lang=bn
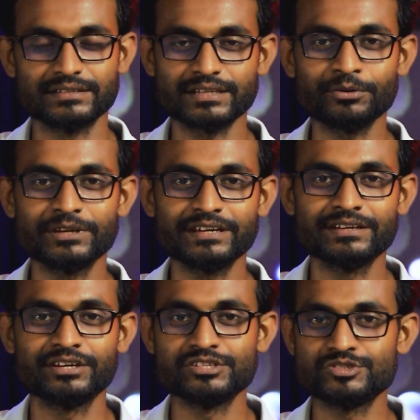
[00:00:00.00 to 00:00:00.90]
তাহলে
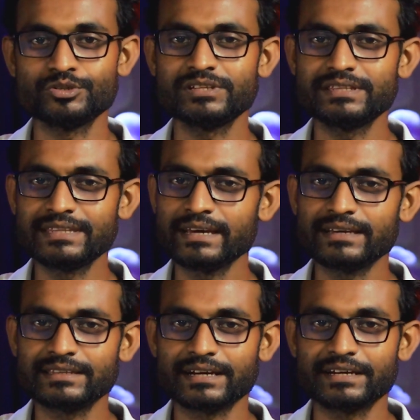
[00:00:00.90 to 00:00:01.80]
যদি
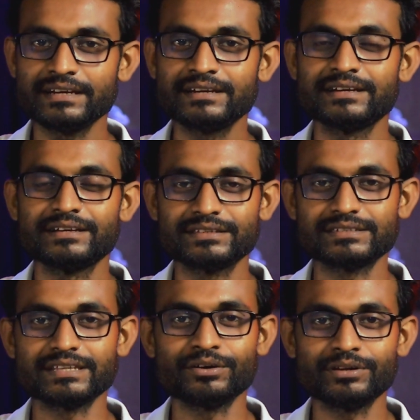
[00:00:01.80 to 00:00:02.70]
থেকে থাকে
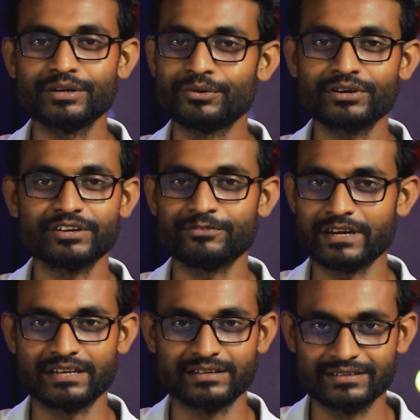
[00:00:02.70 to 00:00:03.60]
তাহলে ওকে ফাইন